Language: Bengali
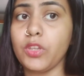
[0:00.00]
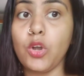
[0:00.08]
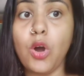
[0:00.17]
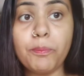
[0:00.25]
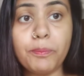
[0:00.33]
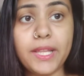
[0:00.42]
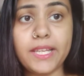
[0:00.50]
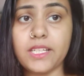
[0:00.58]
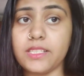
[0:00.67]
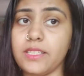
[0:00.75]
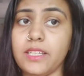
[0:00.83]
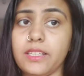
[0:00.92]
কমপ্লেন
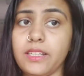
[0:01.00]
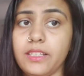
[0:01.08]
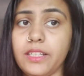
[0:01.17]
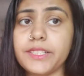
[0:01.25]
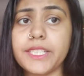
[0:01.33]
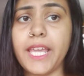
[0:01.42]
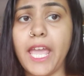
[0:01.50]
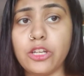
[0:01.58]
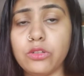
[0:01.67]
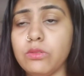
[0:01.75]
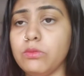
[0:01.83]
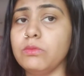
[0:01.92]
আছে এটা নিয়ে কেন
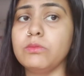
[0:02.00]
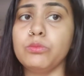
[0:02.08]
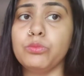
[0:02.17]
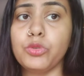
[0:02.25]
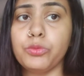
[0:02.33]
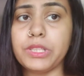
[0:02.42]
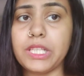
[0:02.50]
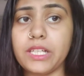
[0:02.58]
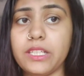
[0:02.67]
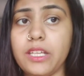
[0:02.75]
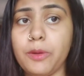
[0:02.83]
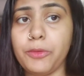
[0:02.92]

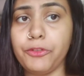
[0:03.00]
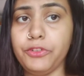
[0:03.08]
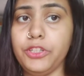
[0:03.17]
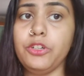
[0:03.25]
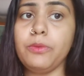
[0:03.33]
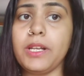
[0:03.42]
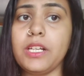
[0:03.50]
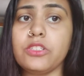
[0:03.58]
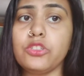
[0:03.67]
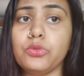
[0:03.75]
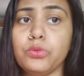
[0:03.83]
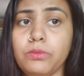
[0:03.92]
মৌমিতাকে নিয়ে আমরা ভিডিও
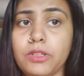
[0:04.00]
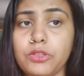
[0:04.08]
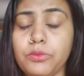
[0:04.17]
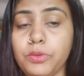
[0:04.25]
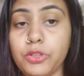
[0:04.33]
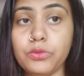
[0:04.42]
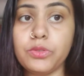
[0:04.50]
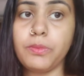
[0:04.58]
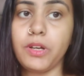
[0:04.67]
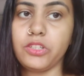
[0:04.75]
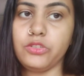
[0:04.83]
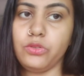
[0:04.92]
বানাচ্ছি শুধুমাত্র ভিউজ
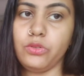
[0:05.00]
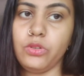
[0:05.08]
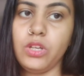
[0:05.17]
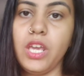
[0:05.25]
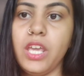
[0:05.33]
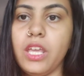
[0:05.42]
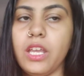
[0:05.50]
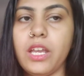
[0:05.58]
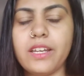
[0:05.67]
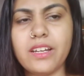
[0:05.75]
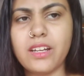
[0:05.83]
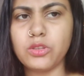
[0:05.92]
পাওয়ার জন্য
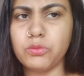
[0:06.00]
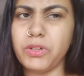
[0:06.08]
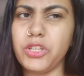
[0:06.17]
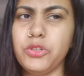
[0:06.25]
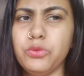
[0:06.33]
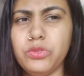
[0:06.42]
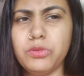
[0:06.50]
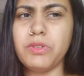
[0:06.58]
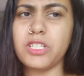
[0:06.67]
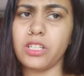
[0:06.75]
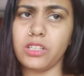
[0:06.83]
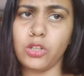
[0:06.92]
এটা না তোমরা
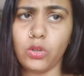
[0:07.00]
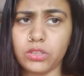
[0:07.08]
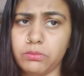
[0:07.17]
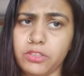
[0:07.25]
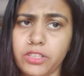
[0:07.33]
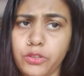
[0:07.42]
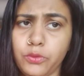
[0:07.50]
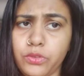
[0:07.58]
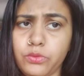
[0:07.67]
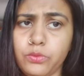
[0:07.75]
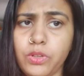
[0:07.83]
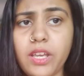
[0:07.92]
ইউটিউবের সাথে কথা বলে নিও
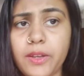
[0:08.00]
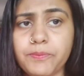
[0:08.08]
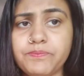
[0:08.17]
একটু হ্যাঁ